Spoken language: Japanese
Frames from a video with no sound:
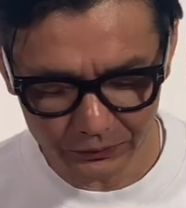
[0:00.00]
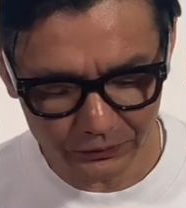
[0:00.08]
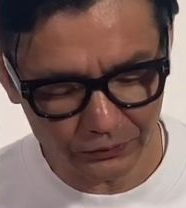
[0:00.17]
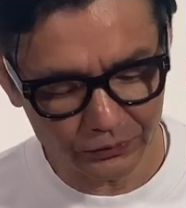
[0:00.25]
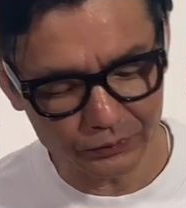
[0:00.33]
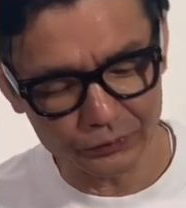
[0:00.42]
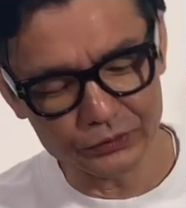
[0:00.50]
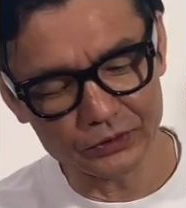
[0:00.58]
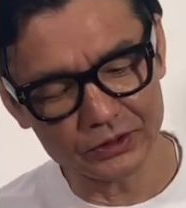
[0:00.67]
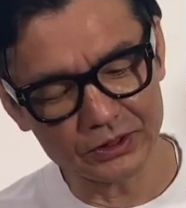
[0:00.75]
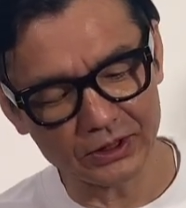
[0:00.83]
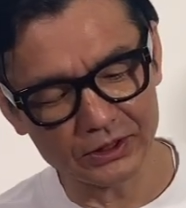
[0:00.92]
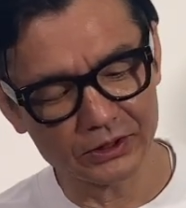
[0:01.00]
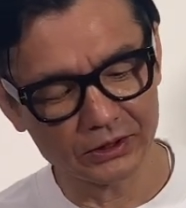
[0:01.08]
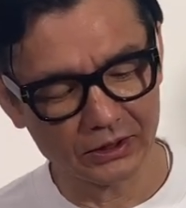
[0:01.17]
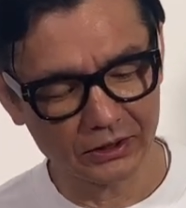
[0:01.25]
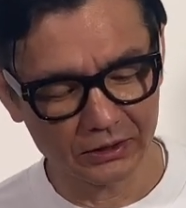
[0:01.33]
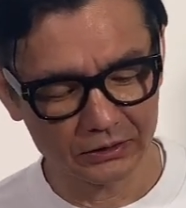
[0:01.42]
フロールもついてたりし
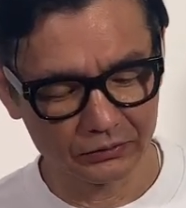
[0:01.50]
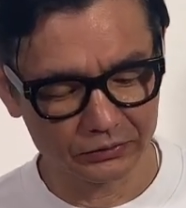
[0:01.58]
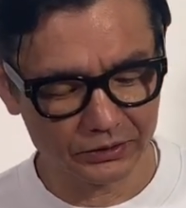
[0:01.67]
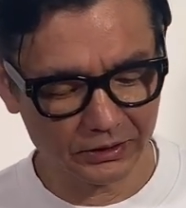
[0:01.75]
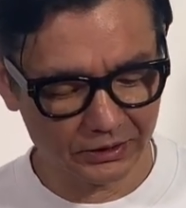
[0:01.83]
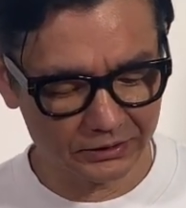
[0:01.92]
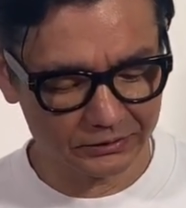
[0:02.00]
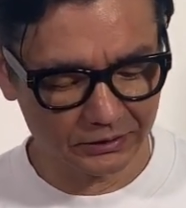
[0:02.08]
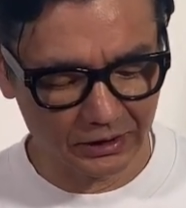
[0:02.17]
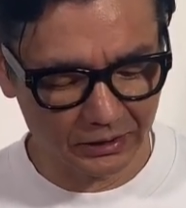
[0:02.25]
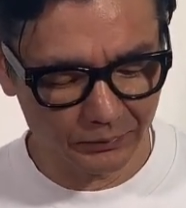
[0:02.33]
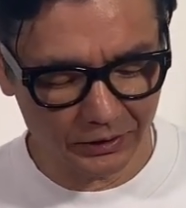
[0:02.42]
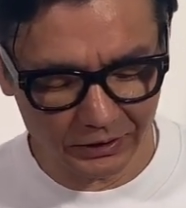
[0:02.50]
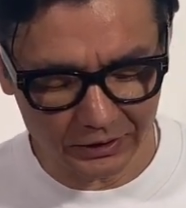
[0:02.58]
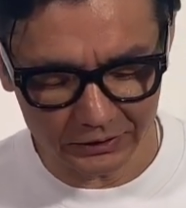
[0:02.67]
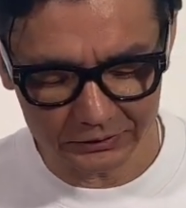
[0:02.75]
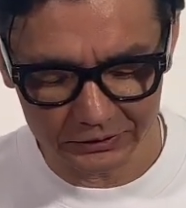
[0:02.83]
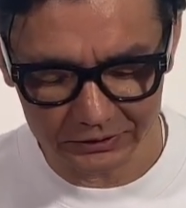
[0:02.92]
て、どちらかっつったら
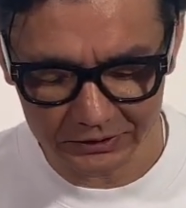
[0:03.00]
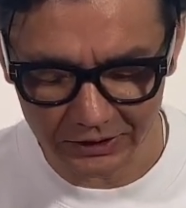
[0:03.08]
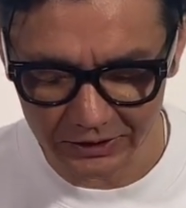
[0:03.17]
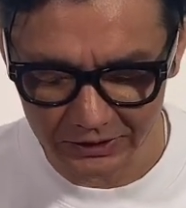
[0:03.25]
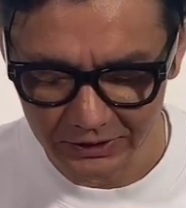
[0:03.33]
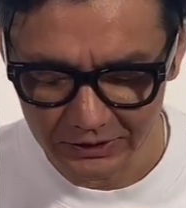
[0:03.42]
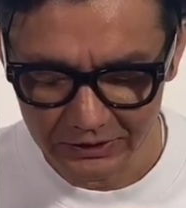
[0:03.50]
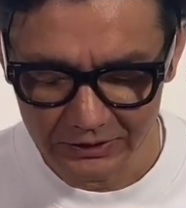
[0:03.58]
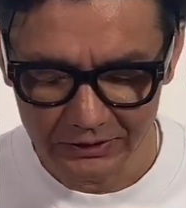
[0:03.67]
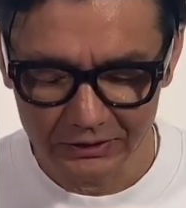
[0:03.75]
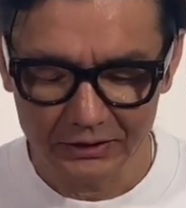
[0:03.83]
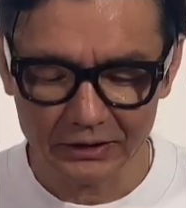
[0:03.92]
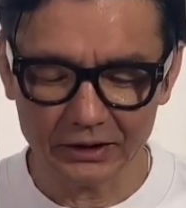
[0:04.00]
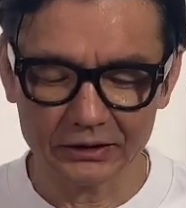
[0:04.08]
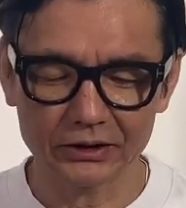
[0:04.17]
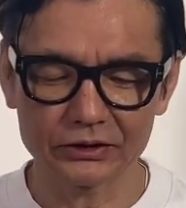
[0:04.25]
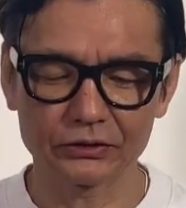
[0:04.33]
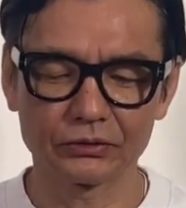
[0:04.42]
アメリカンに近い、
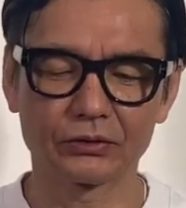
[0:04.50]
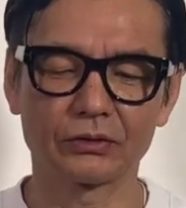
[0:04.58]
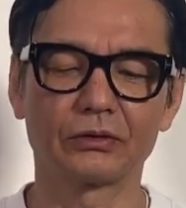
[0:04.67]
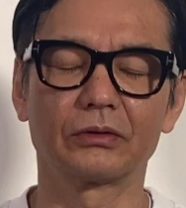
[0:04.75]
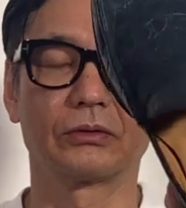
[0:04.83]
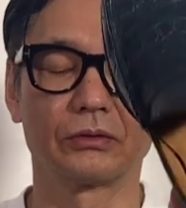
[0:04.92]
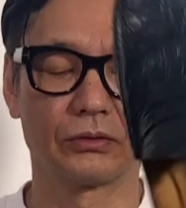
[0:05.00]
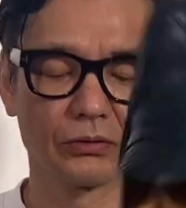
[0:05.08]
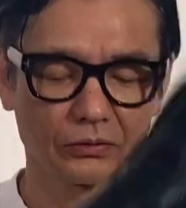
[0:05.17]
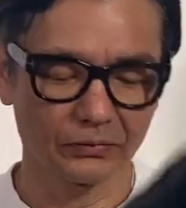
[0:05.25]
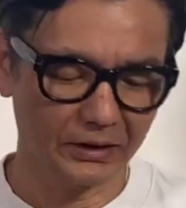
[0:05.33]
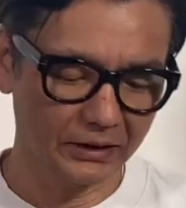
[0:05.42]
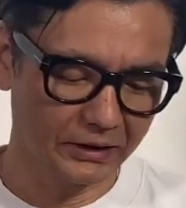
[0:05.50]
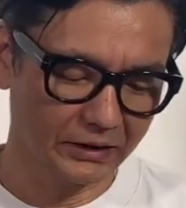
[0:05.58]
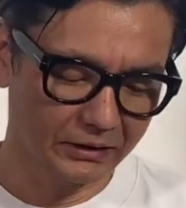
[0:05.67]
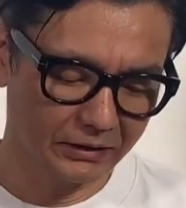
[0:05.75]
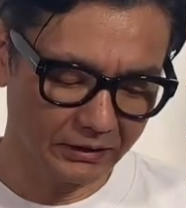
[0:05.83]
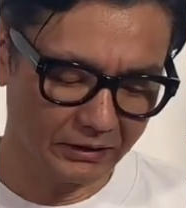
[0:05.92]
形のローファーな
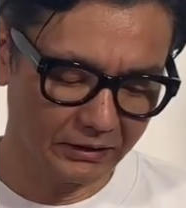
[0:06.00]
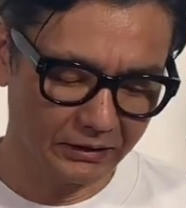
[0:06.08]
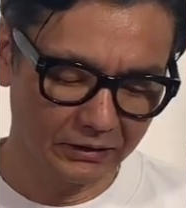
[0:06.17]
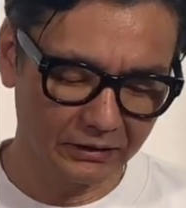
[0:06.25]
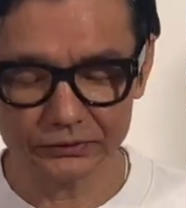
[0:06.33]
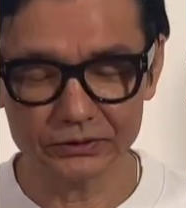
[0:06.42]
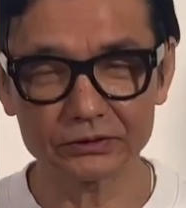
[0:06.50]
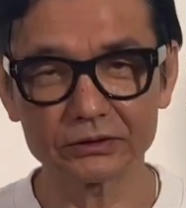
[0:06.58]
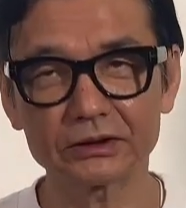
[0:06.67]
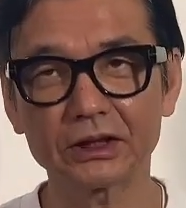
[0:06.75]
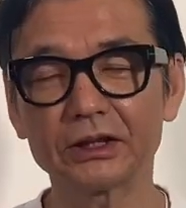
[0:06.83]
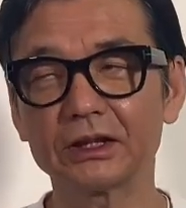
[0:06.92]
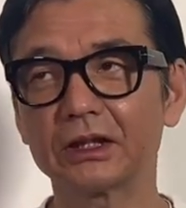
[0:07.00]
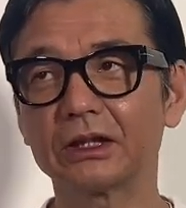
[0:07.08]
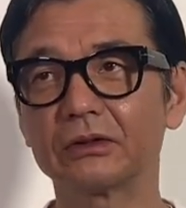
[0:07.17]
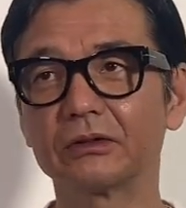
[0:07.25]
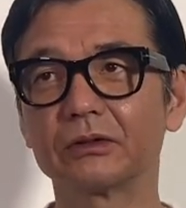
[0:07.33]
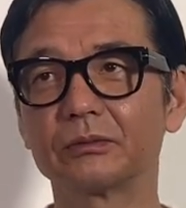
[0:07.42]
んで普通
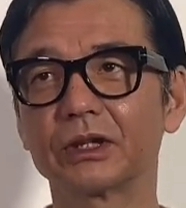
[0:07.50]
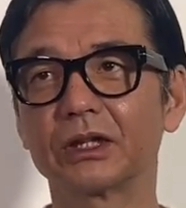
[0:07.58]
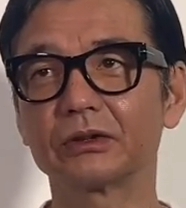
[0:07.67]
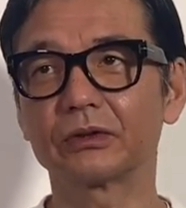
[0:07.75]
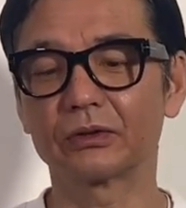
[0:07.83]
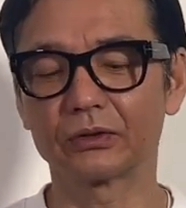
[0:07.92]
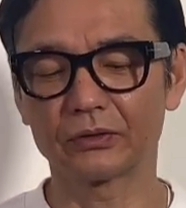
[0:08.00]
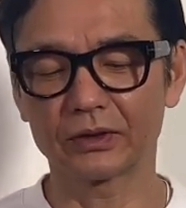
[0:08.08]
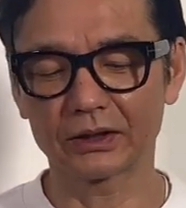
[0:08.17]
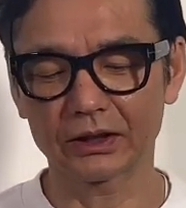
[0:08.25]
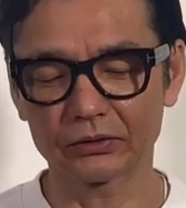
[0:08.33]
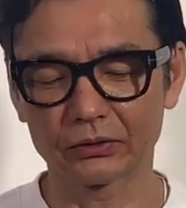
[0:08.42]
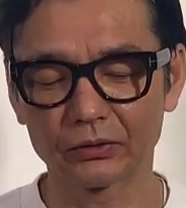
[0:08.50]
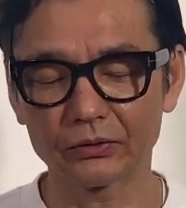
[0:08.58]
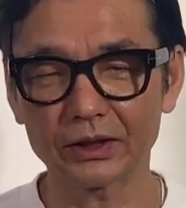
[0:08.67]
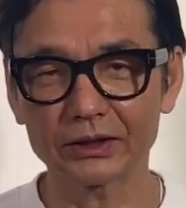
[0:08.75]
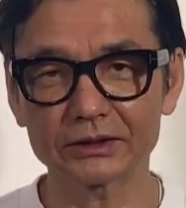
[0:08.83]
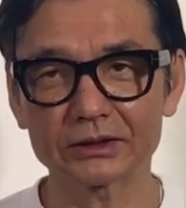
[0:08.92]
イタリアのブランドのローファーだと
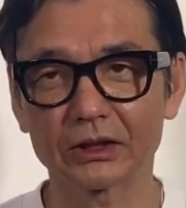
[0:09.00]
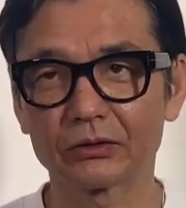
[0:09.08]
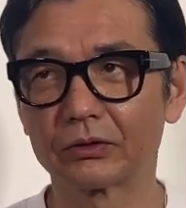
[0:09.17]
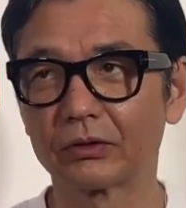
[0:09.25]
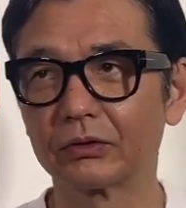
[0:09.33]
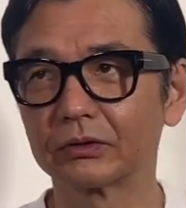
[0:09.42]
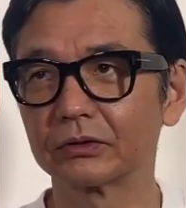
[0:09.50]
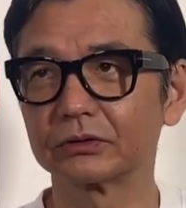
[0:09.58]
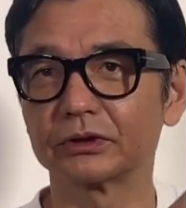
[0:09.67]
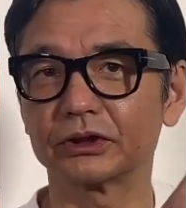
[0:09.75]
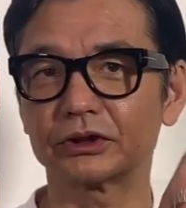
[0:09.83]
ローファーですらこうロングノーズで